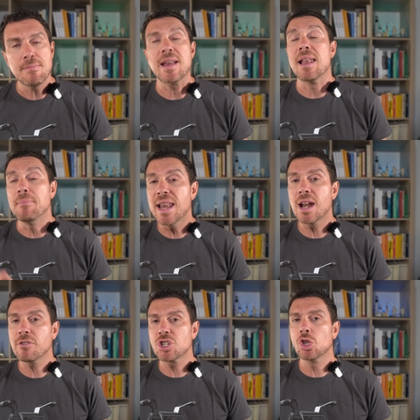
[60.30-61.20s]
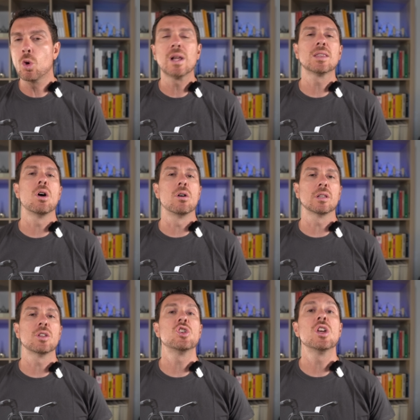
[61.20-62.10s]
ma nel
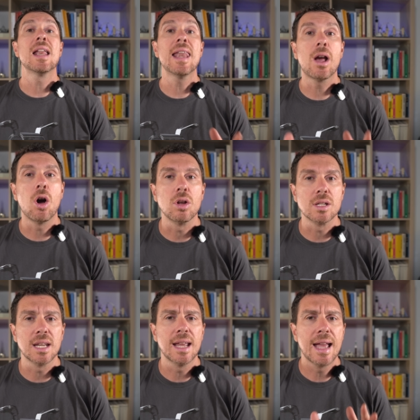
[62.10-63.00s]
1914 le cose